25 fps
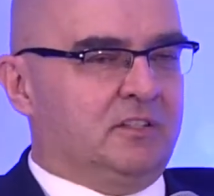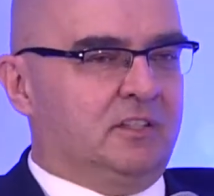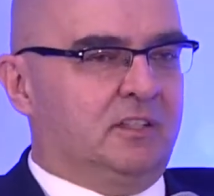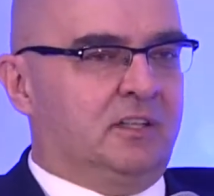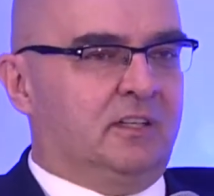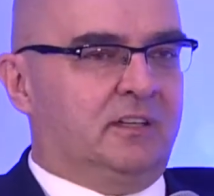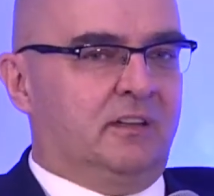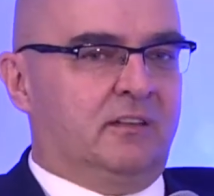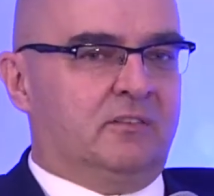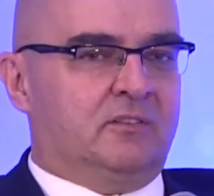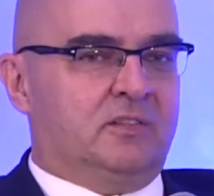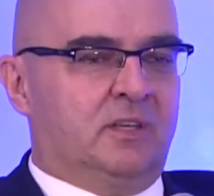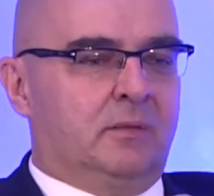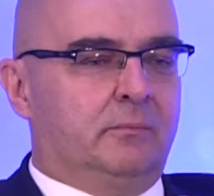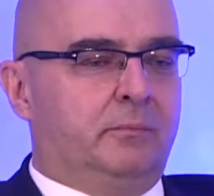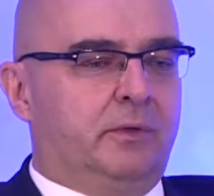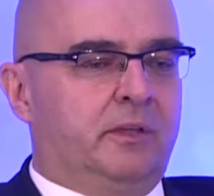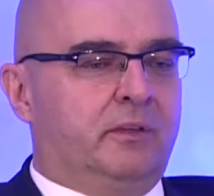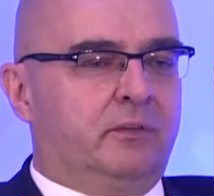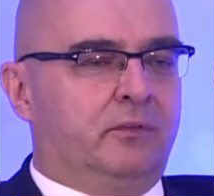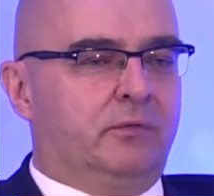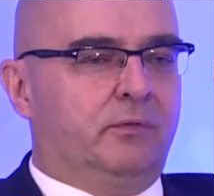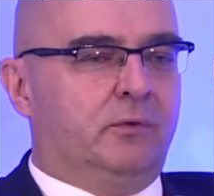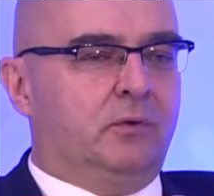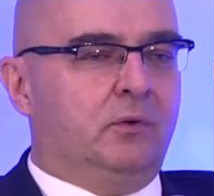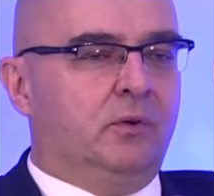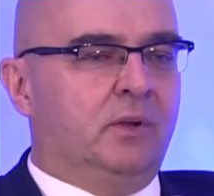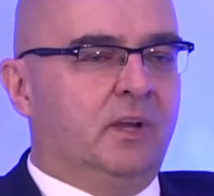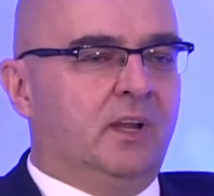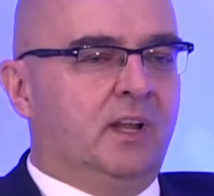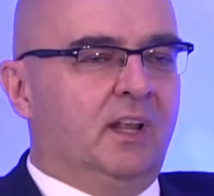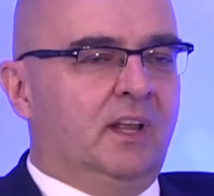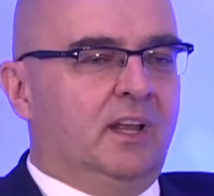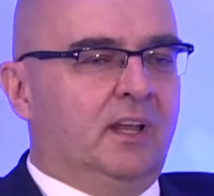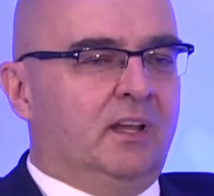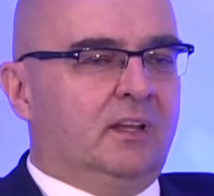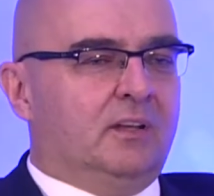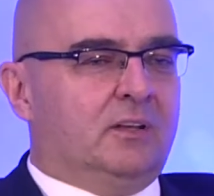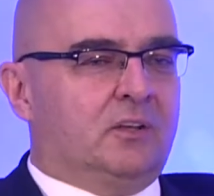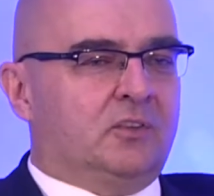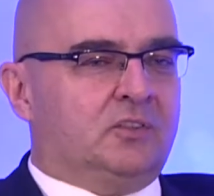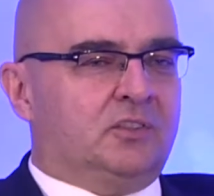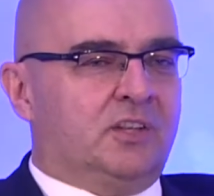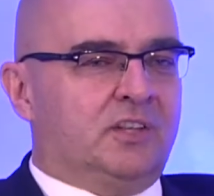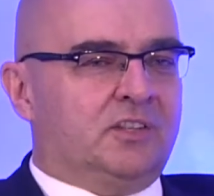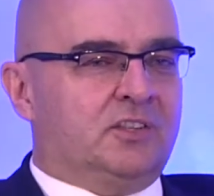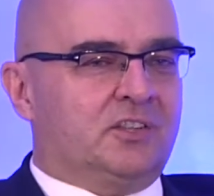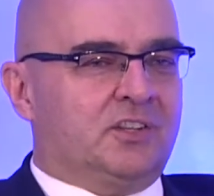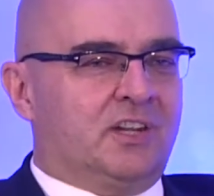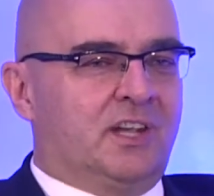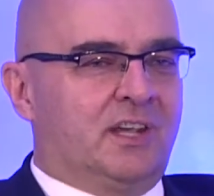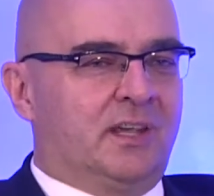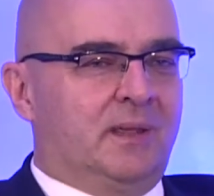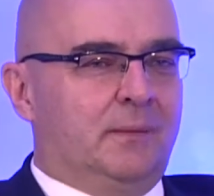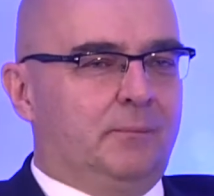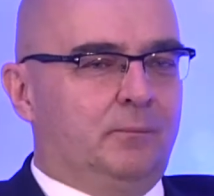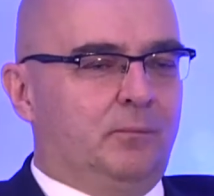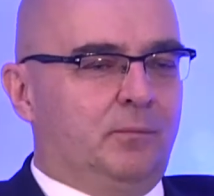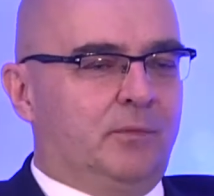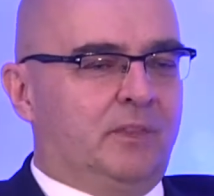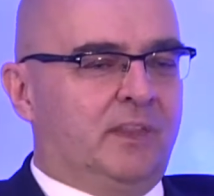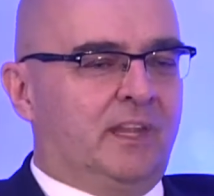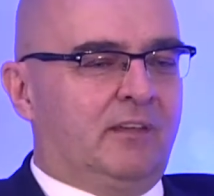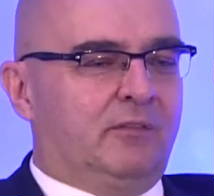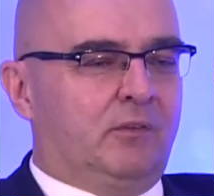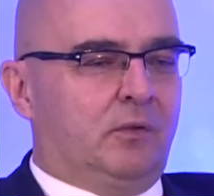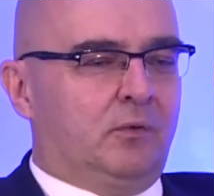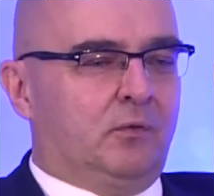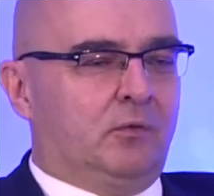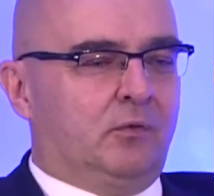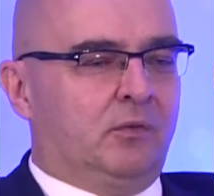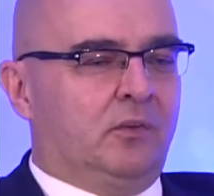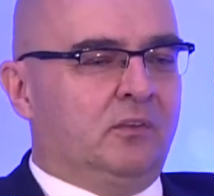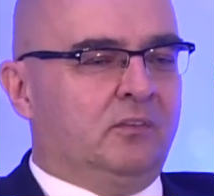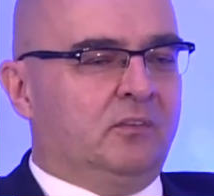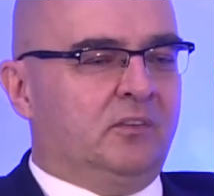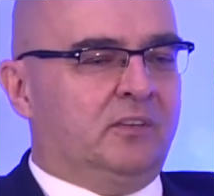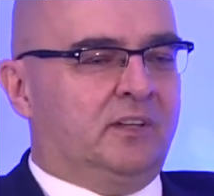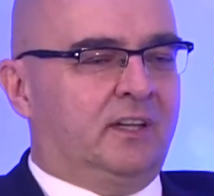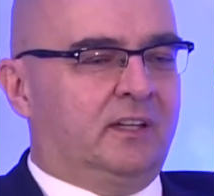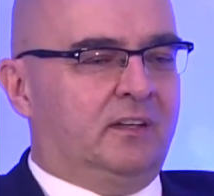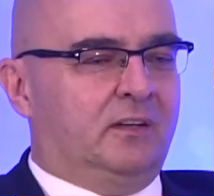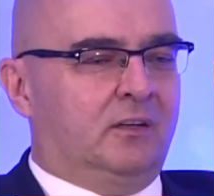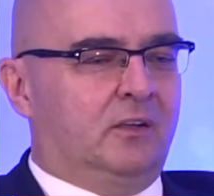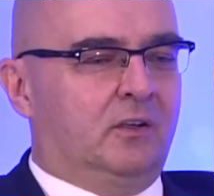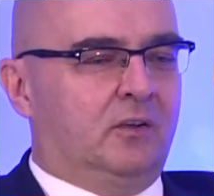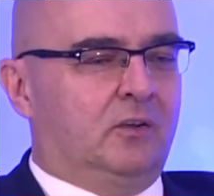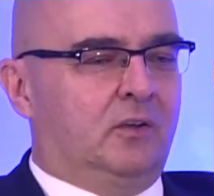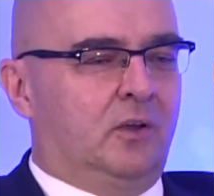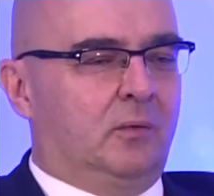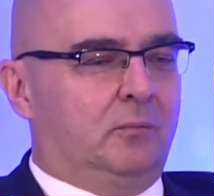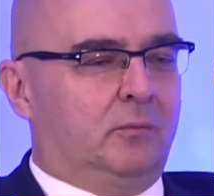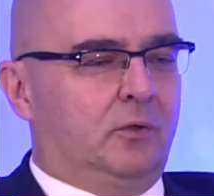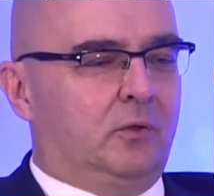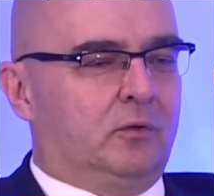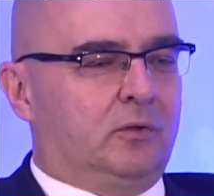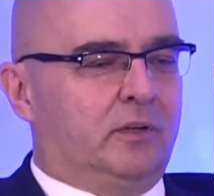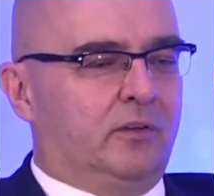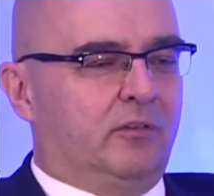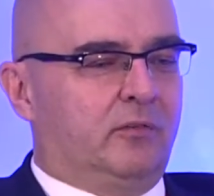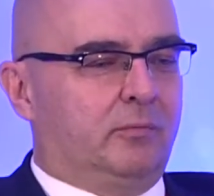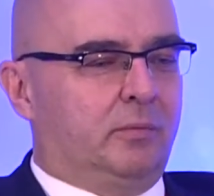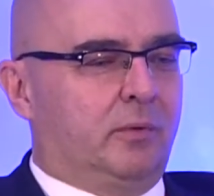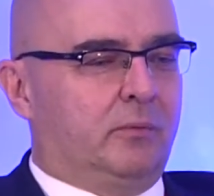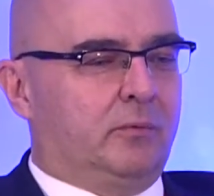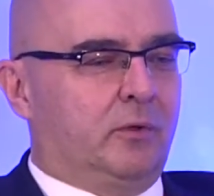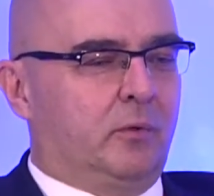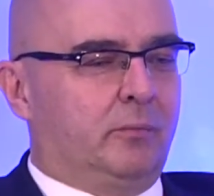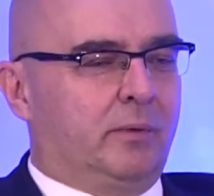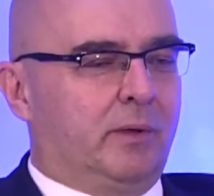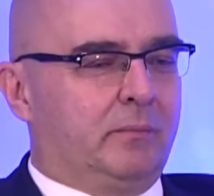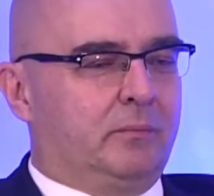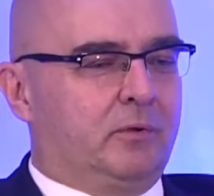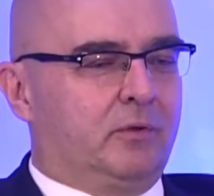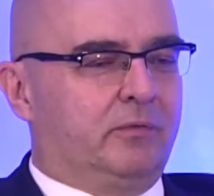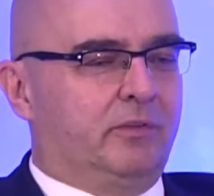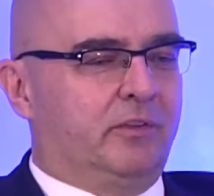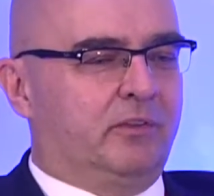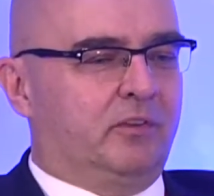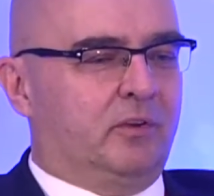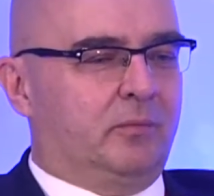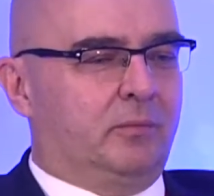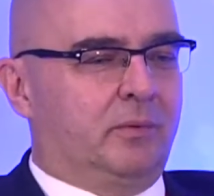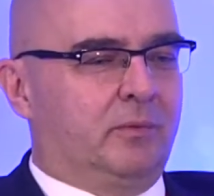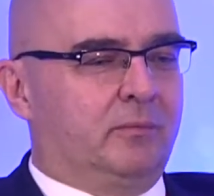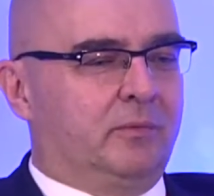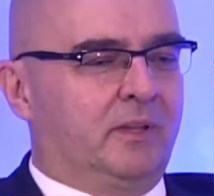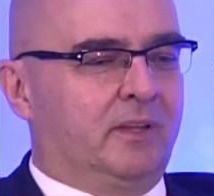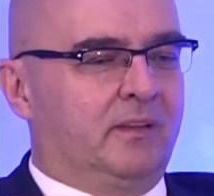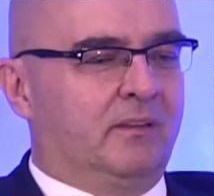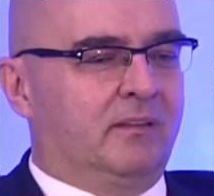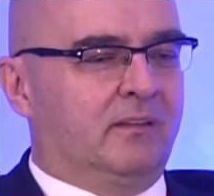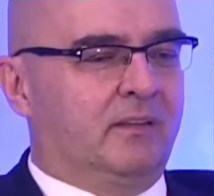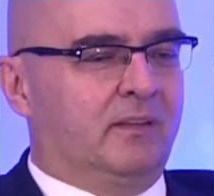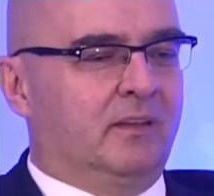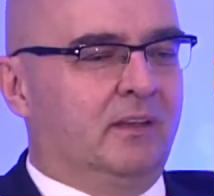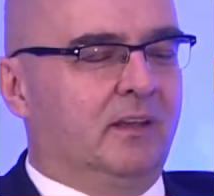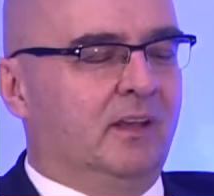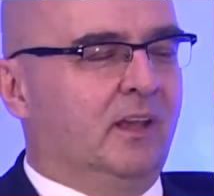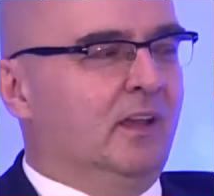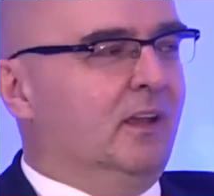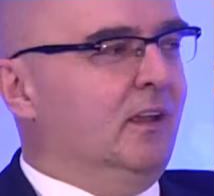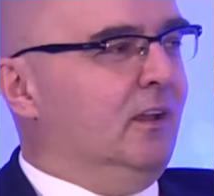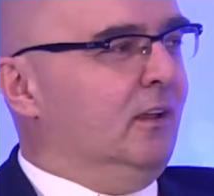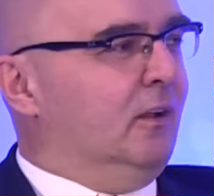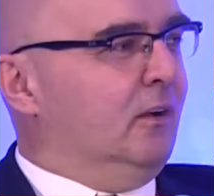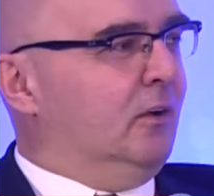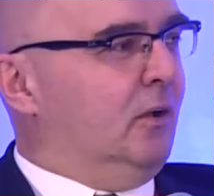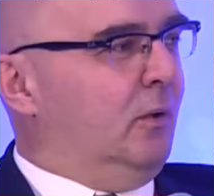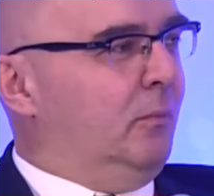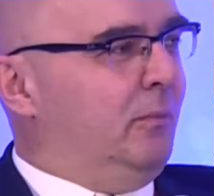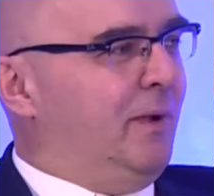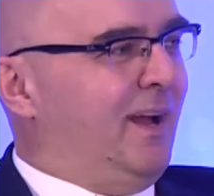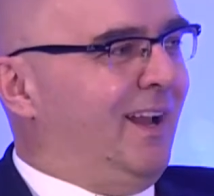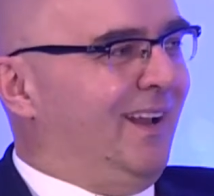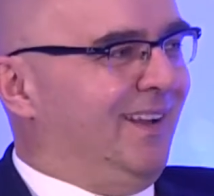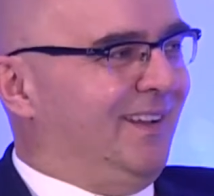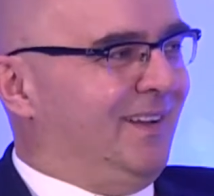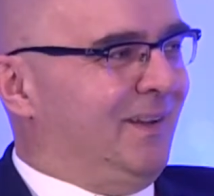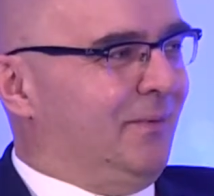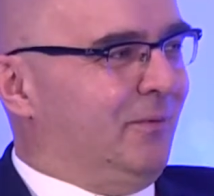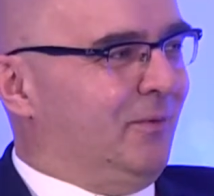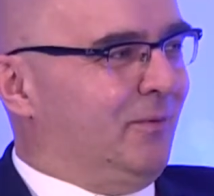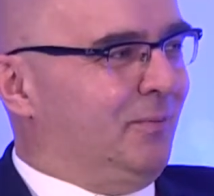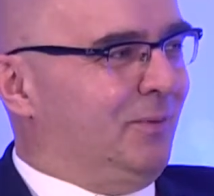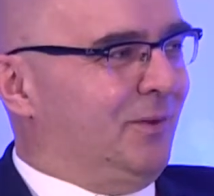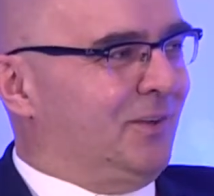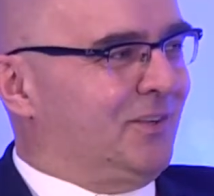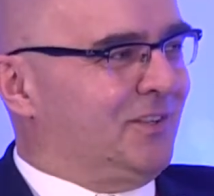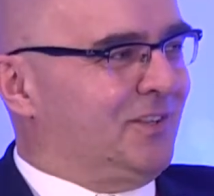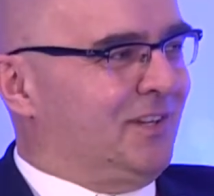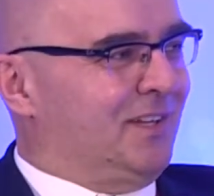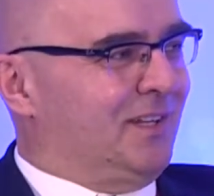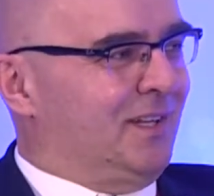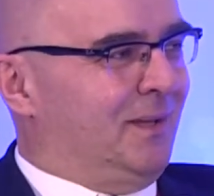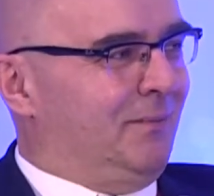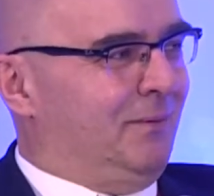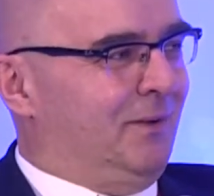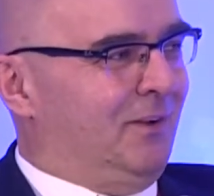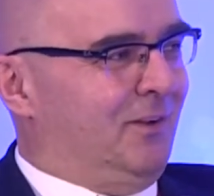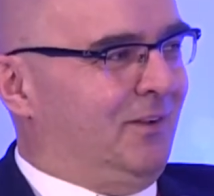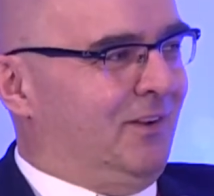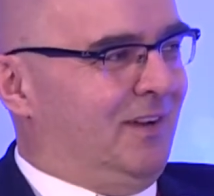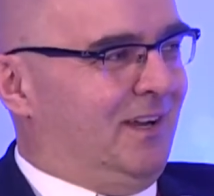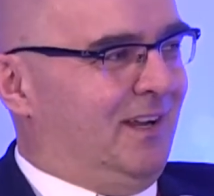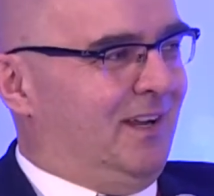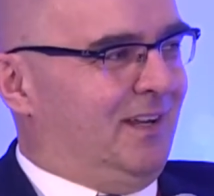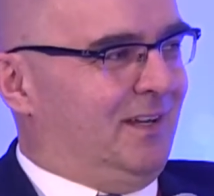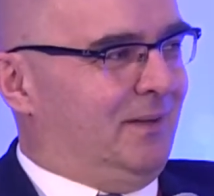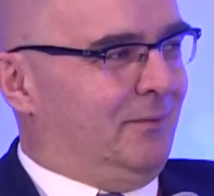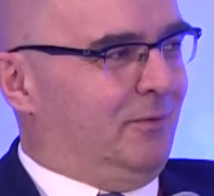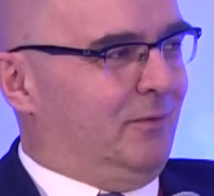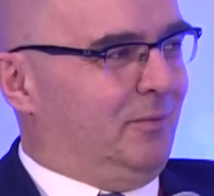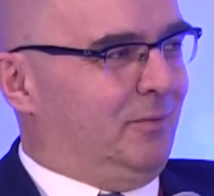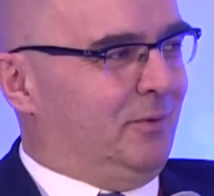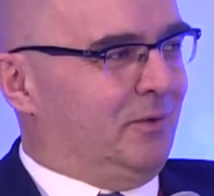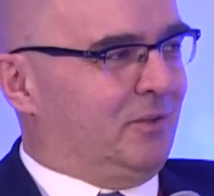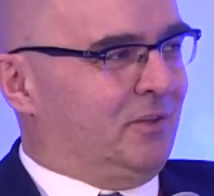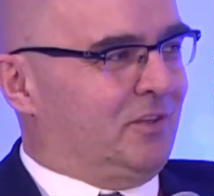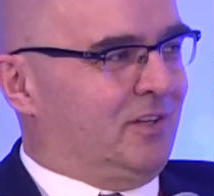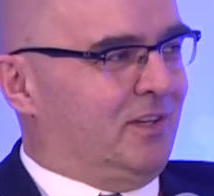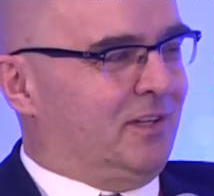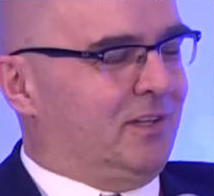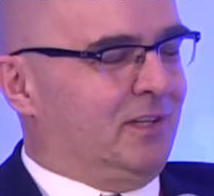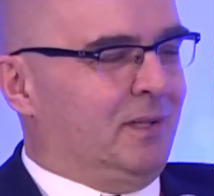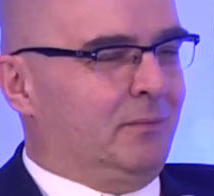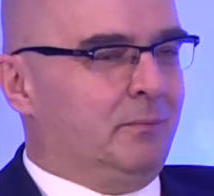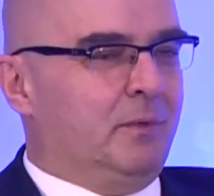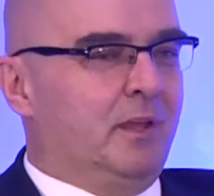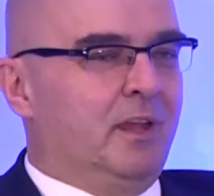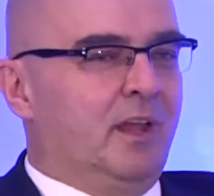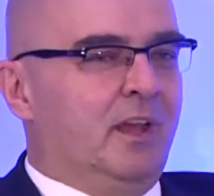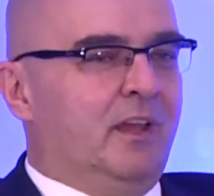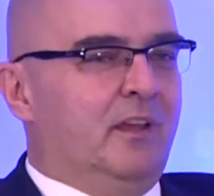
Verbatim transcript: I teraz chciałem Państwu troszeczkę nawiązując do tej dychotomii, o której wspomniał pan profesor, pomiędzy globalnym spojrzeniem a lokalnym spojrzeniem,